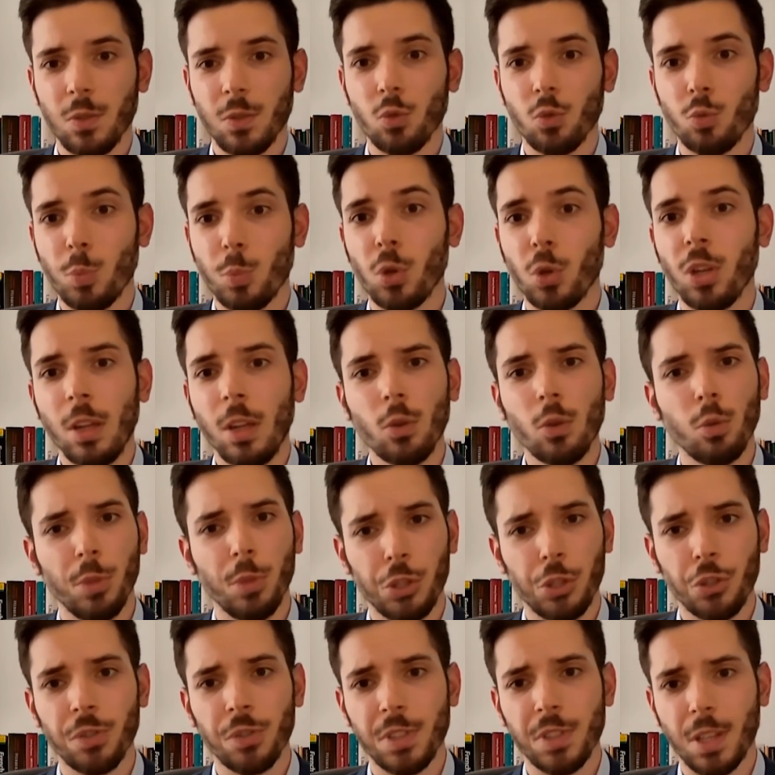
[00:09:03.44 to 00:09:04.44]
jest już po kilku
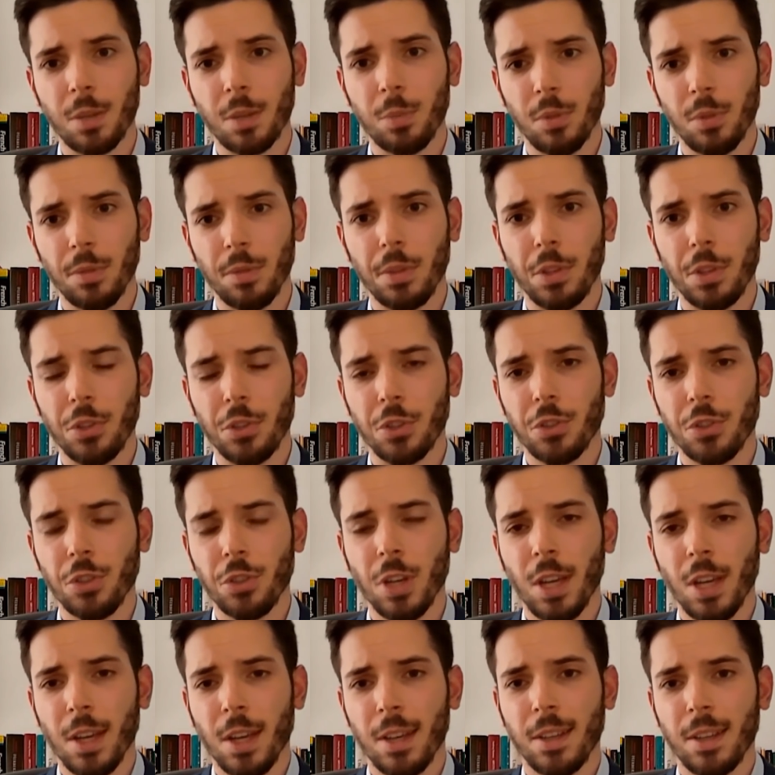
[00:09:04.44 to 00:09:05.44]
miesiącach
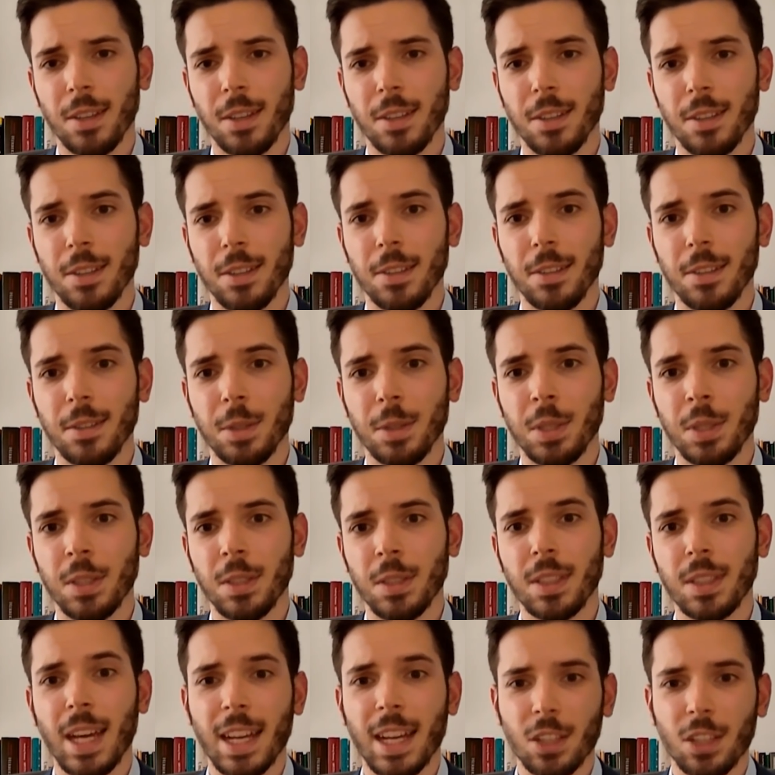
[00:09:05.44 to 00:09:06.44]
powiedzieć,
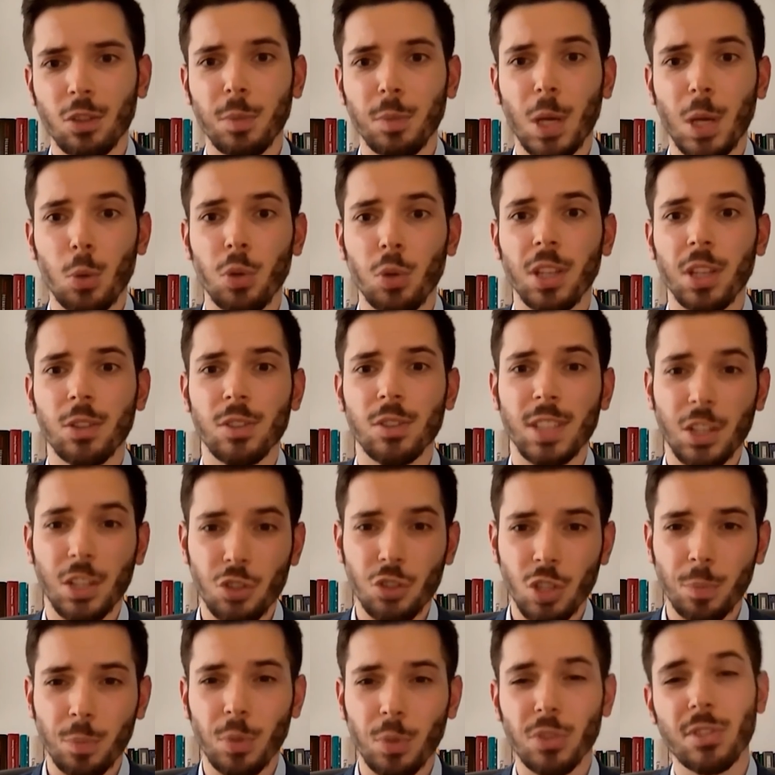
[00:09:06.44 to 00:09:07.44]
tak, to miało
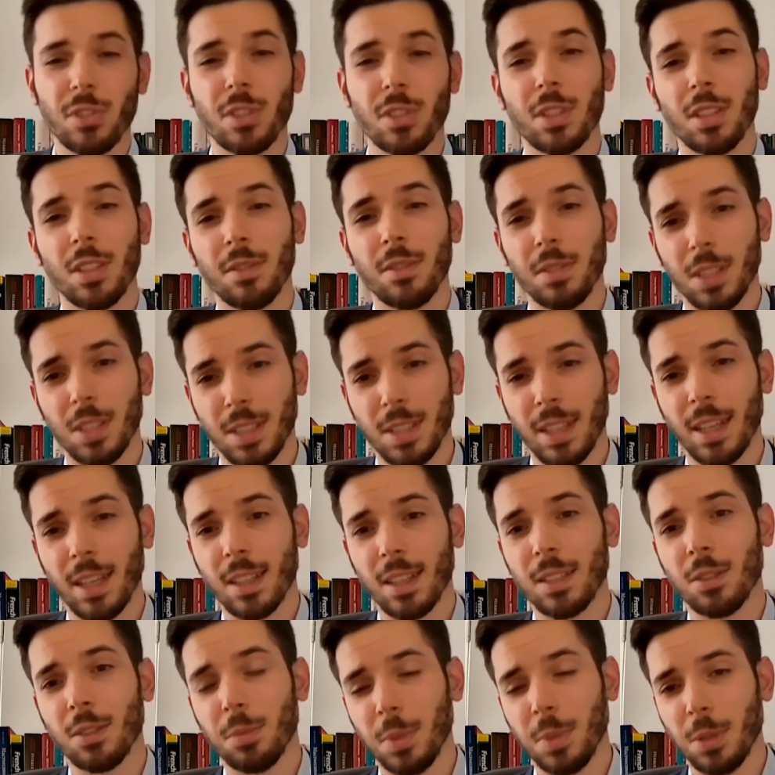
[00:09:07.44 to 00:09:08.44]
jednoznacznie pozytywny,
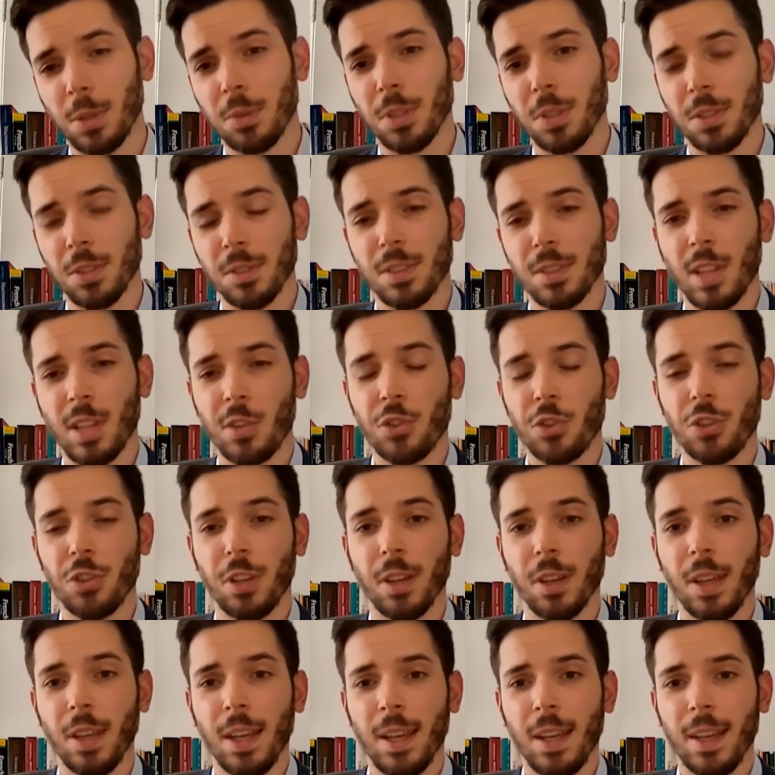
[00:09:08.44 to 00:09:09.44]
tak, to miało
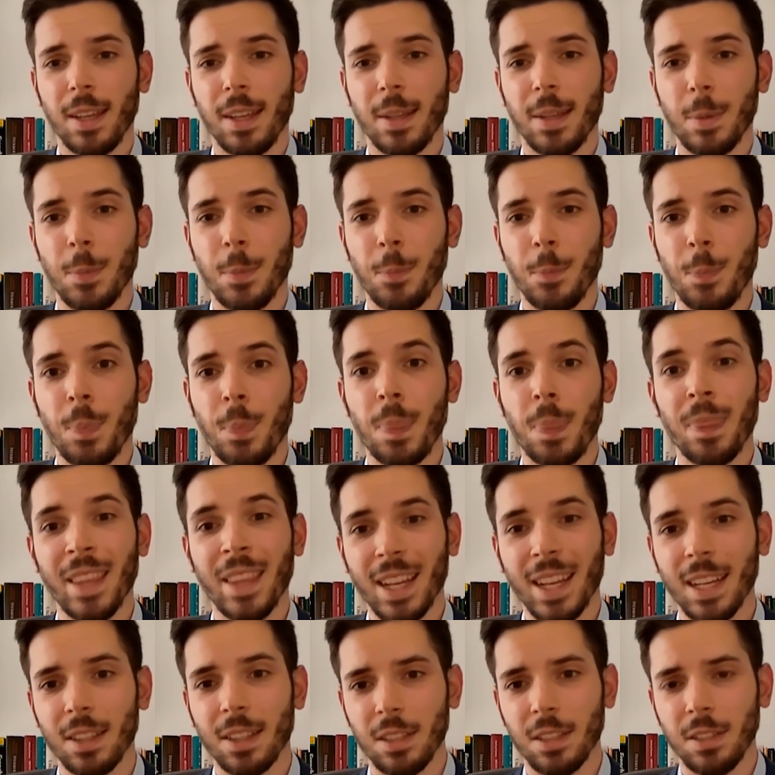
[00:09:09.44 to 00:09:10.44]
jednoznacznie
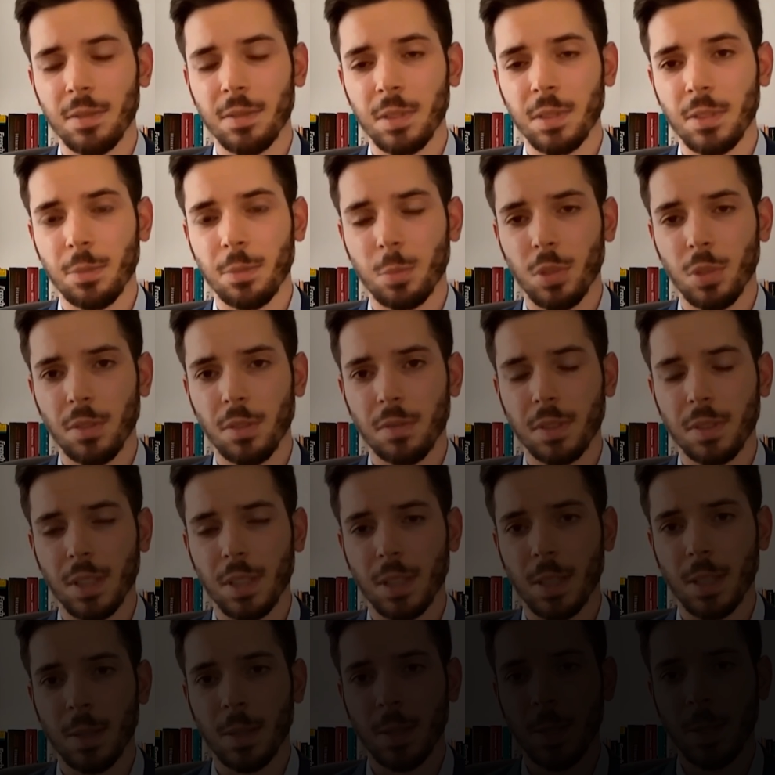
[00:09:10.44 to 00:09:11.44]
negatywny wpływ
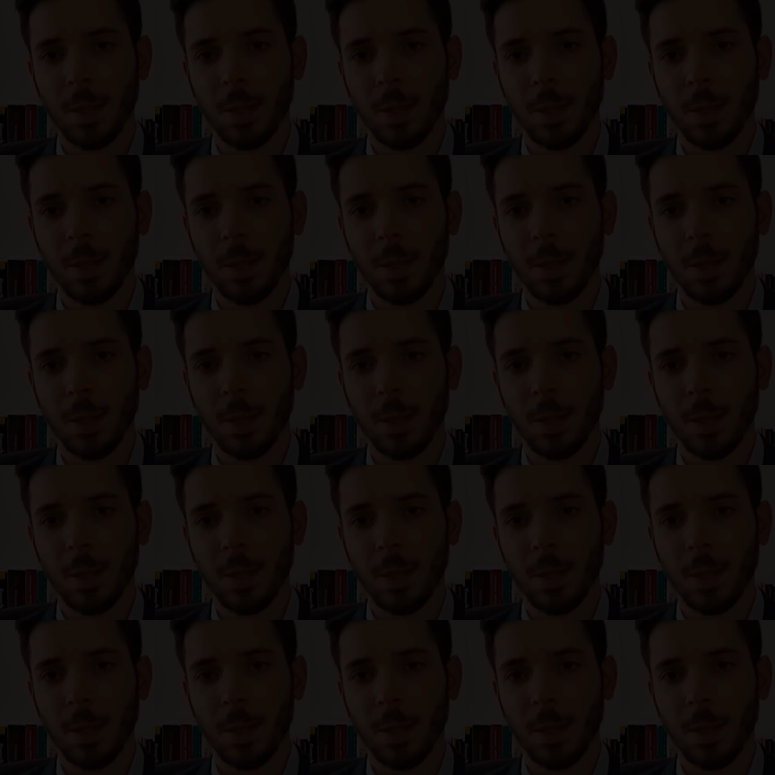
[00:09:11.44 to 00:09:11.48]
na,